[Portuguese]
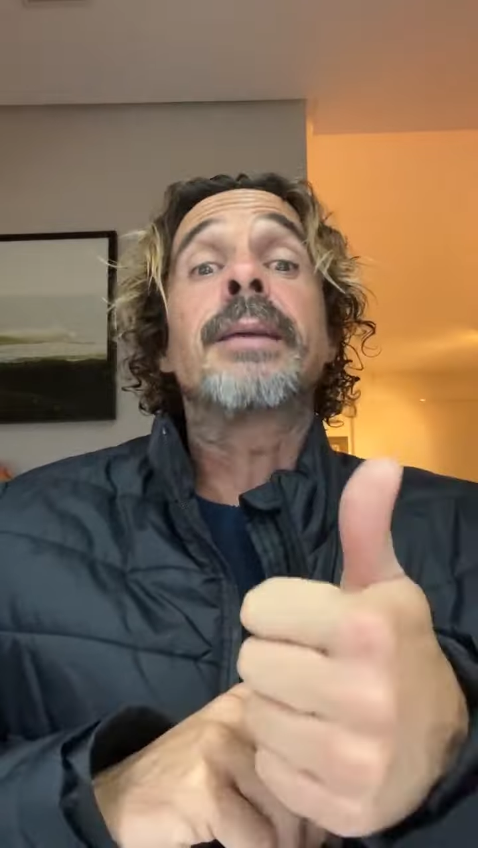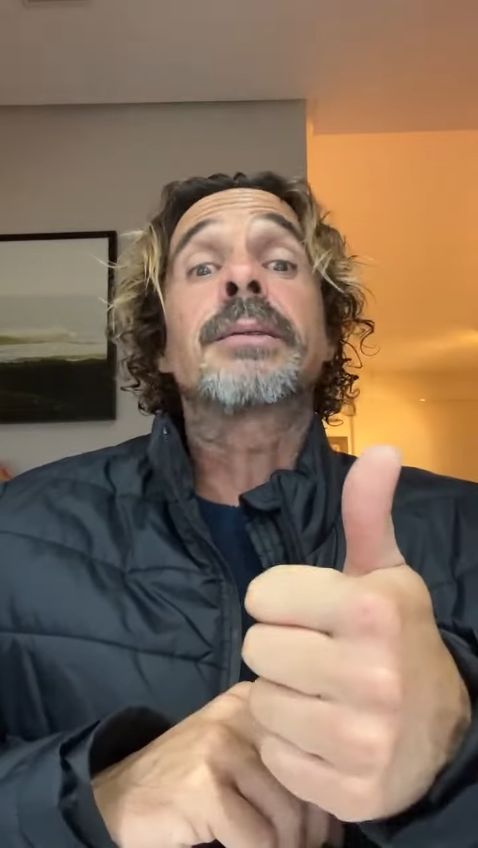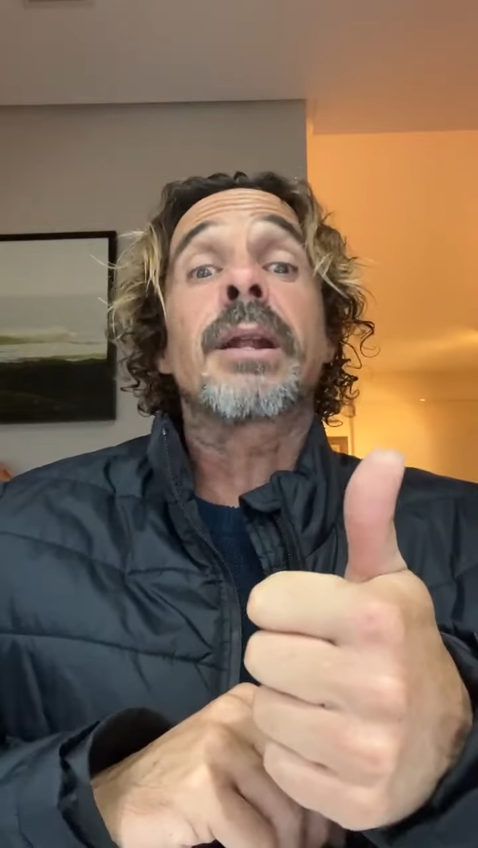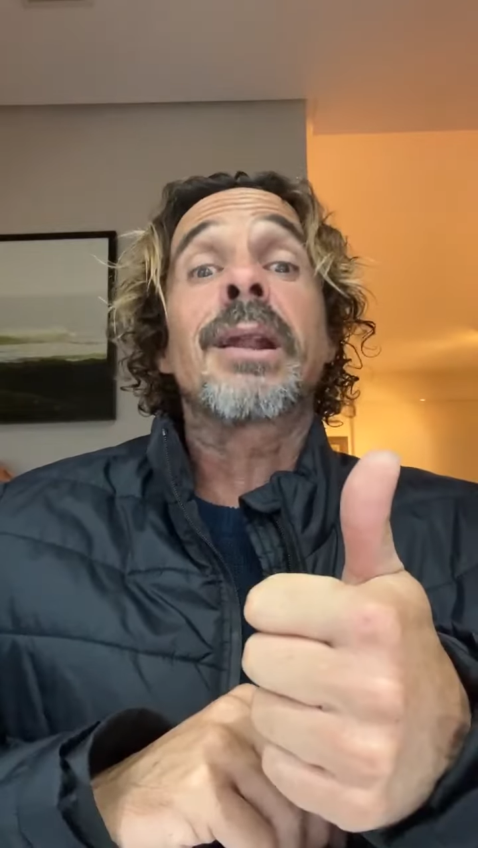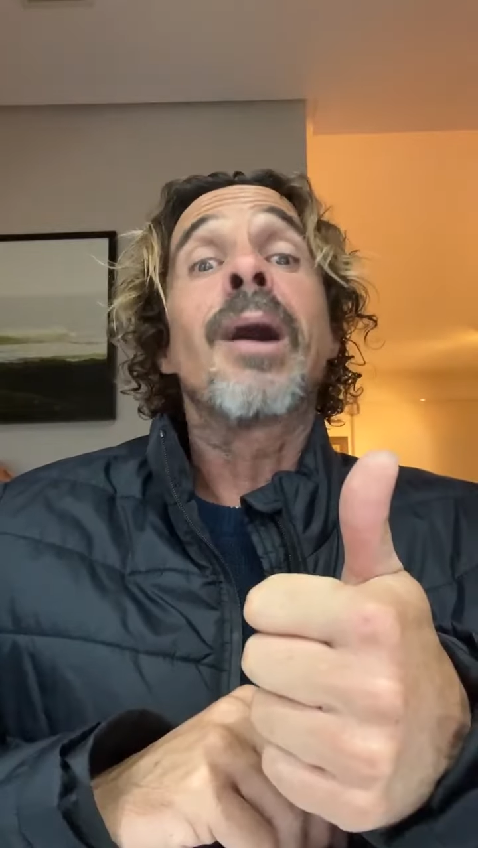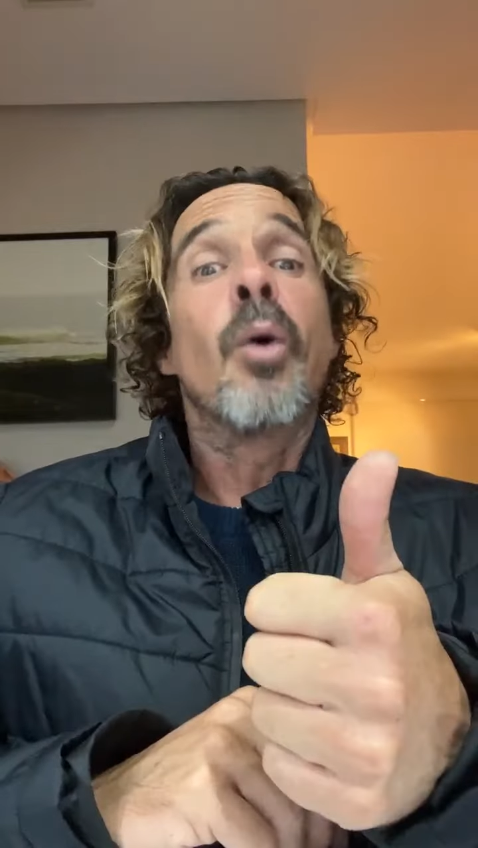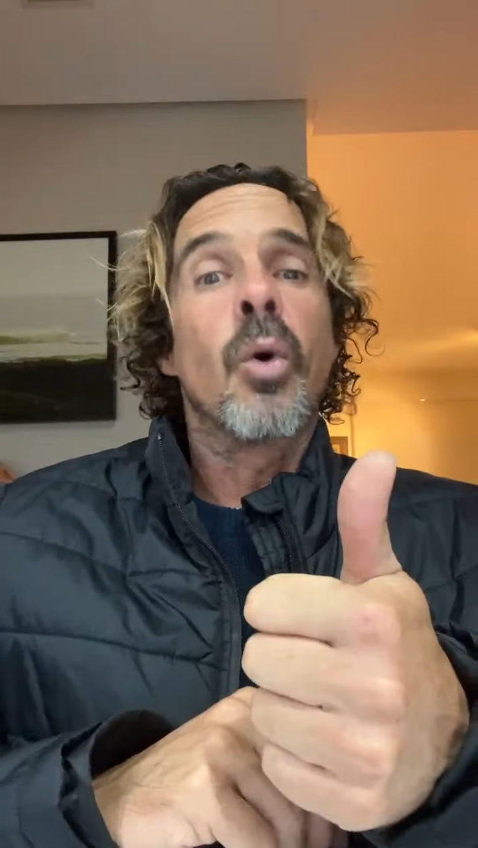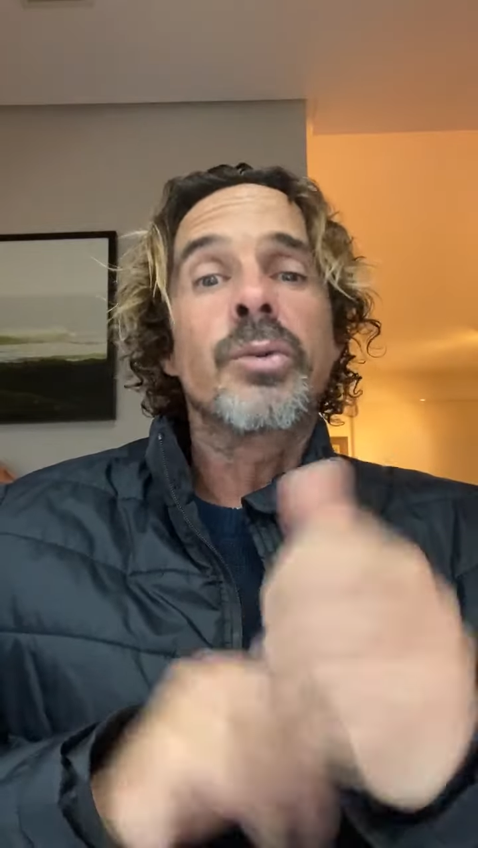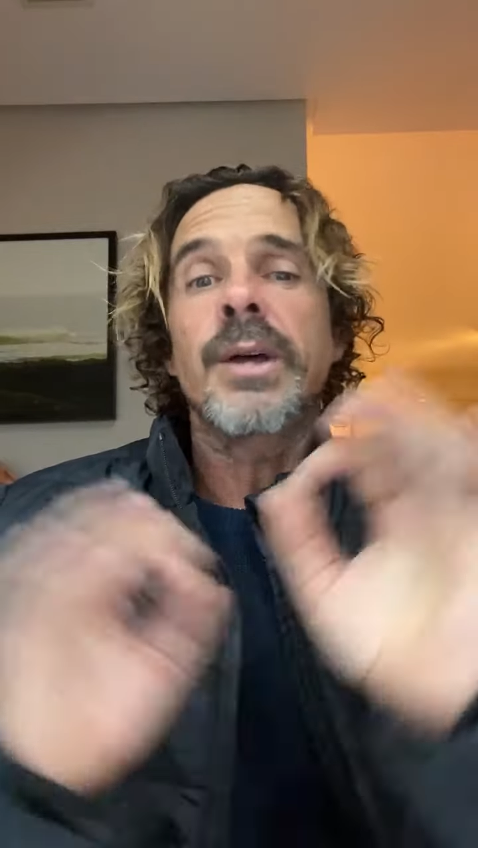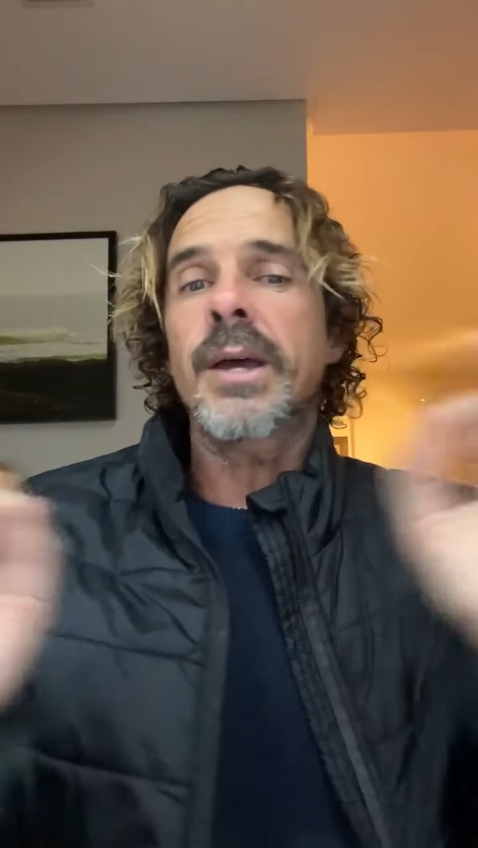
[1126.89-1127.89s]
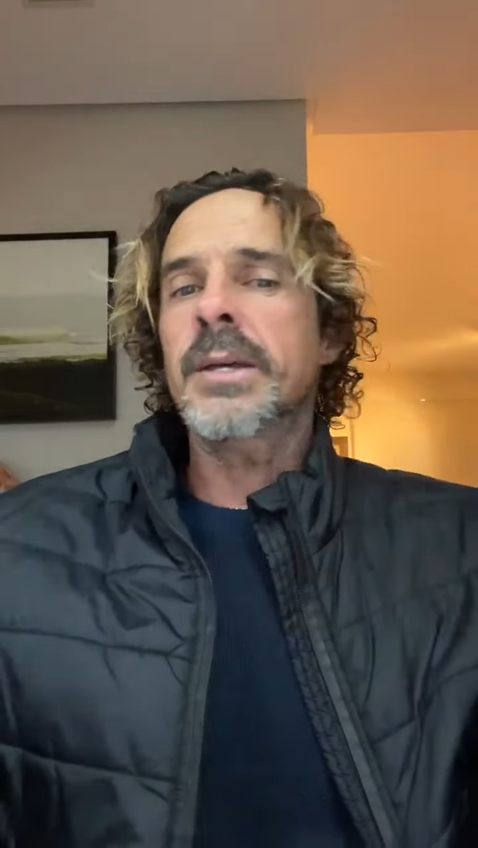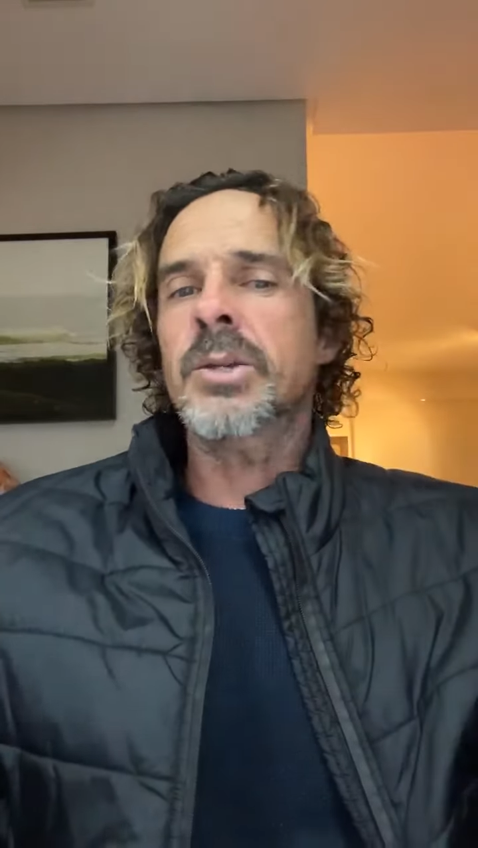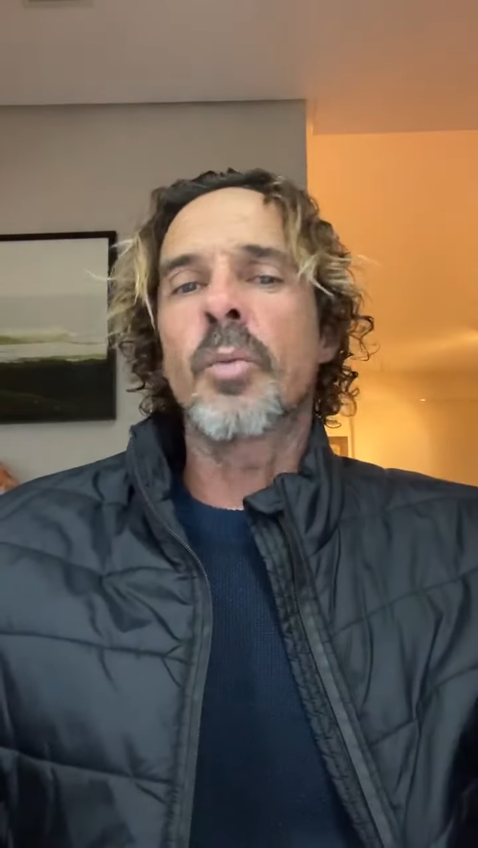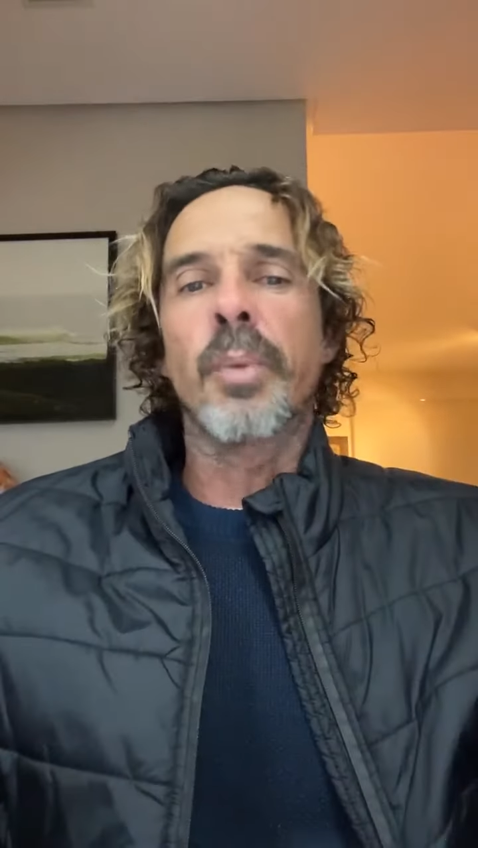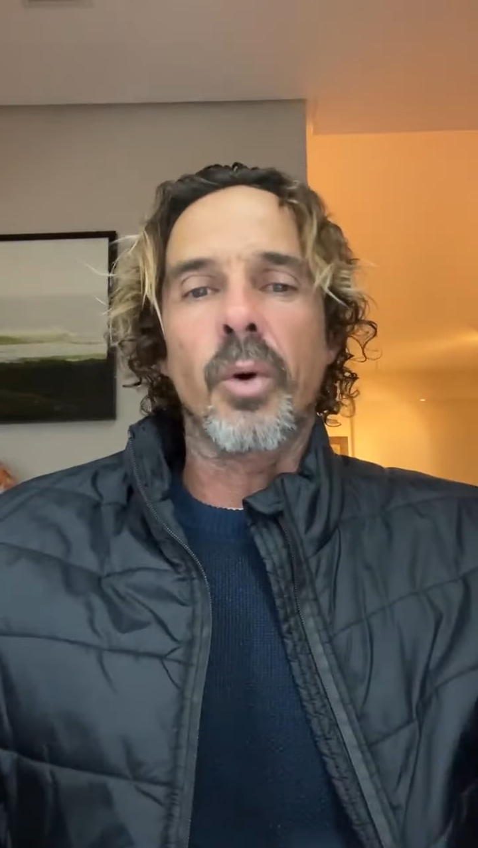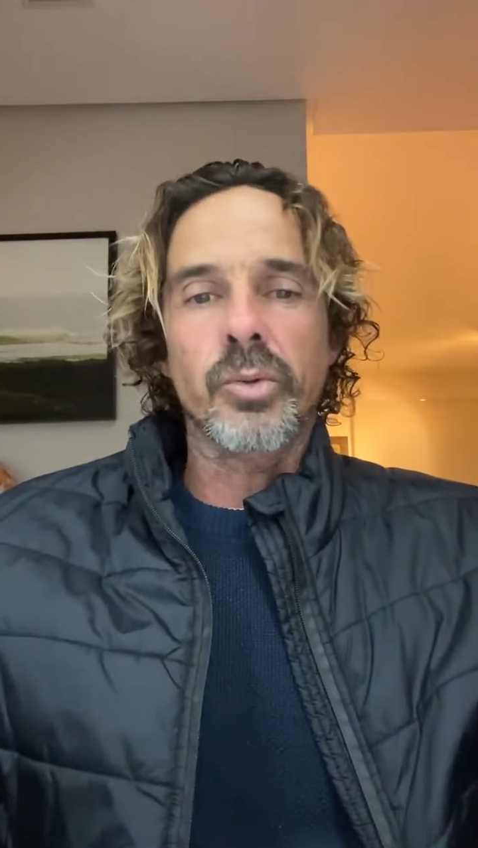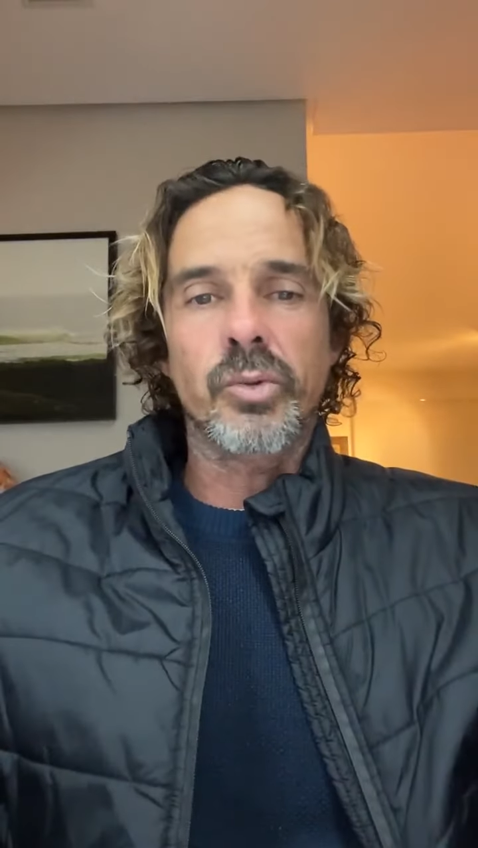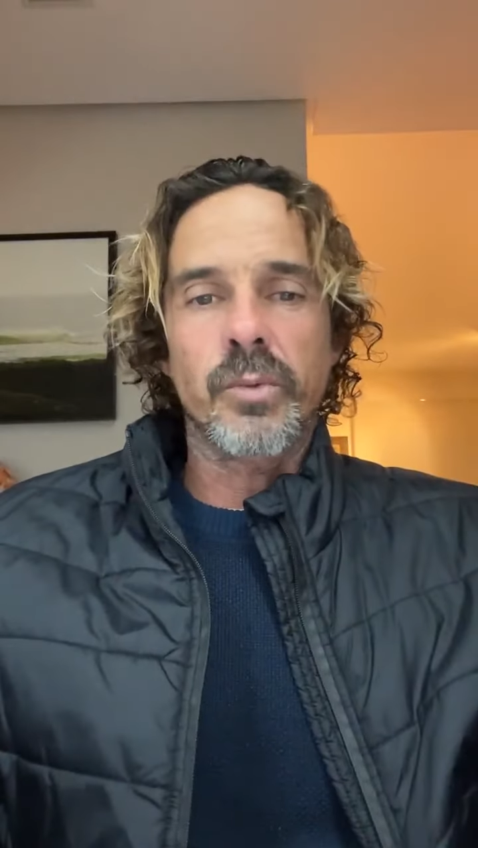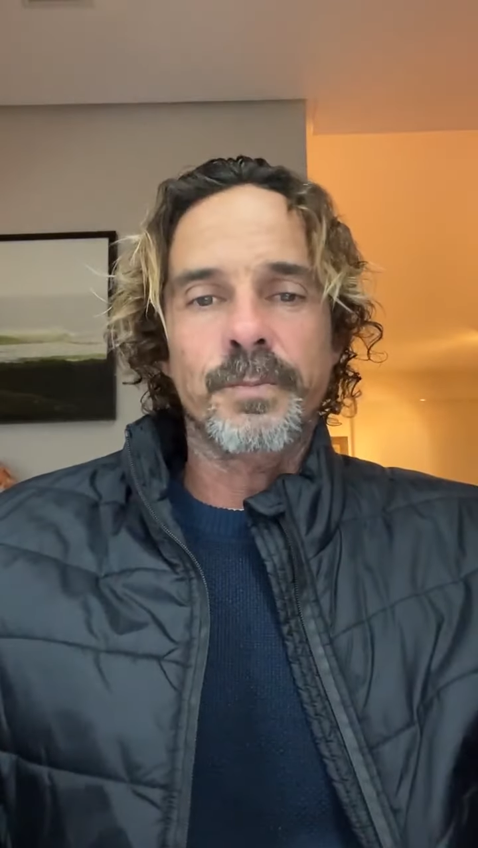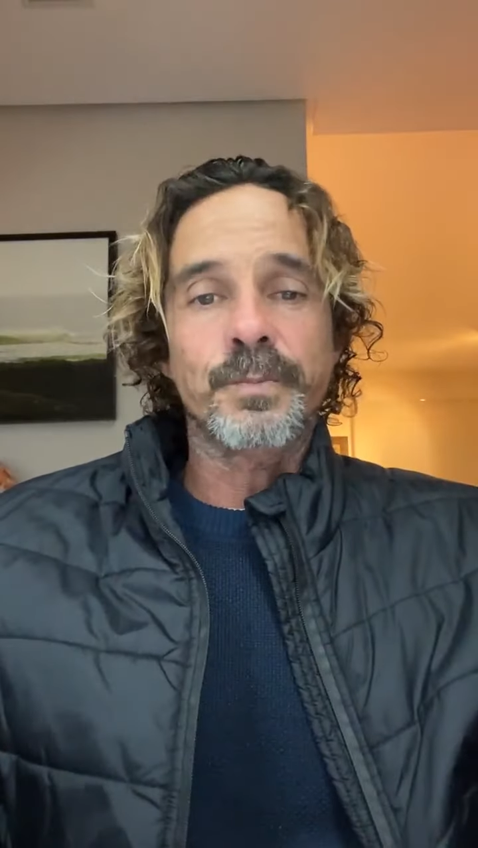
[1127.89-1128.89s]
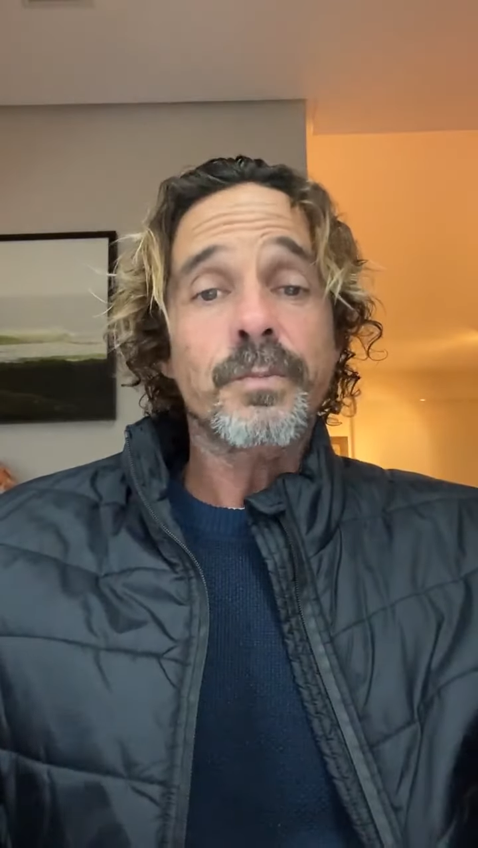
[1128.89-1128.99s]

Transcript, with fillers: entra na onda. Esse é o ponto.